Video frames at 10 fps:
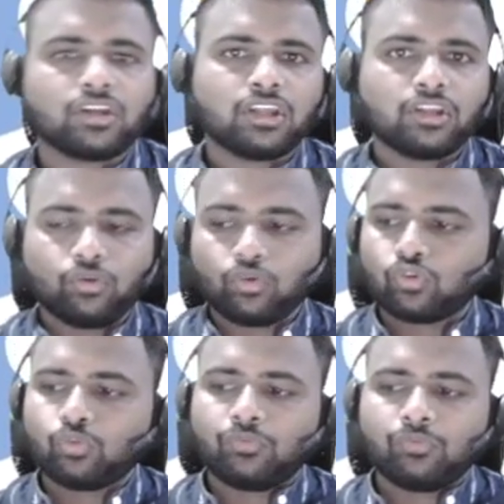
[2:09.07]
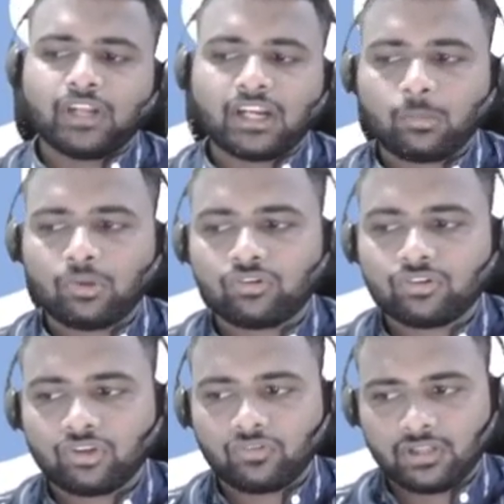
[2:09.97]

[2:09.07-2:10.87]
ఈ యూట్యూబ్ డేటాబేస్లో సేవ్